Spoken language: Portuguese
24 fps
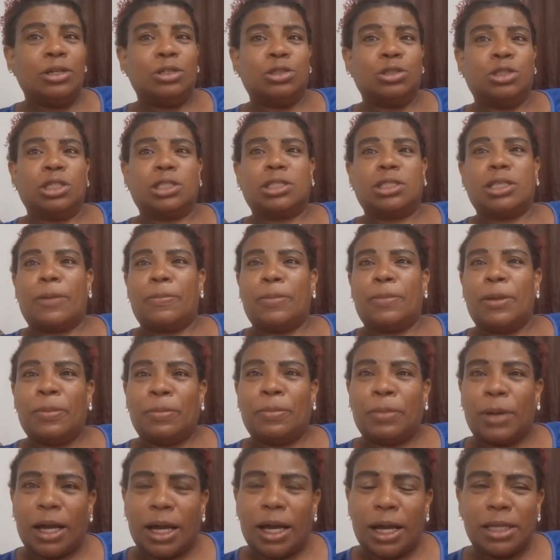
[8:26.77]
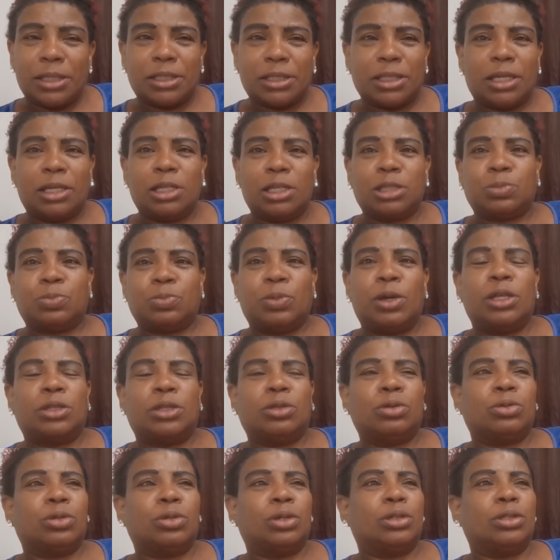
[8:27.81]
de saber mais a
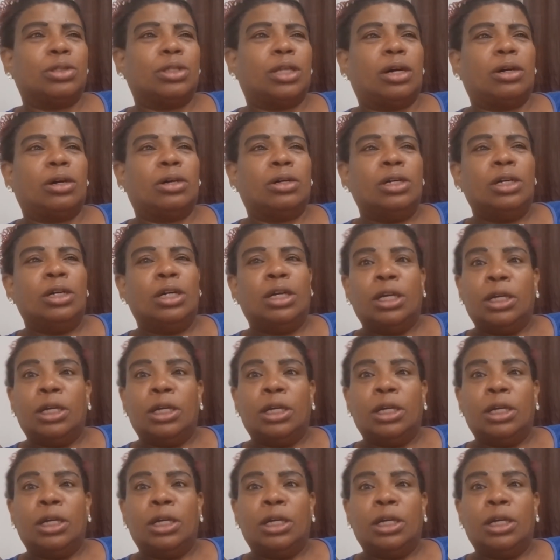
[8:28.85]
respeito do, da.